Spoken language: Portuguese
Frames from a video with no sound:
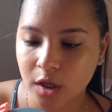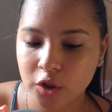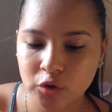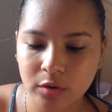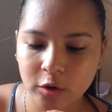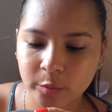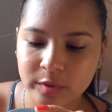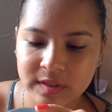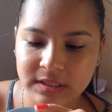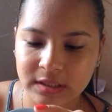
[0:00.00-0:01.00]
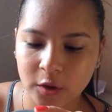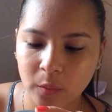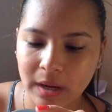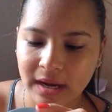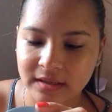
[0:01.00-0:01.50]
Sua composição
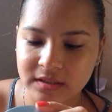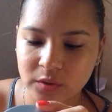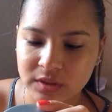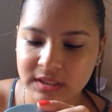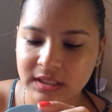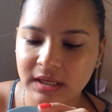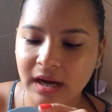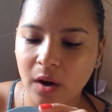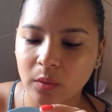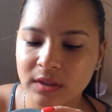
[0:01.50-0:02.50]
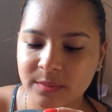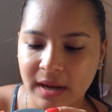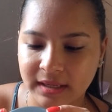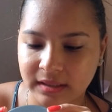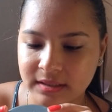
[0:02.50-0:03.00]
associa algas
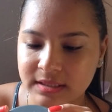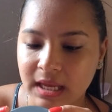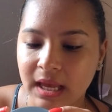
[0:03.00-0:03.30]
marinhas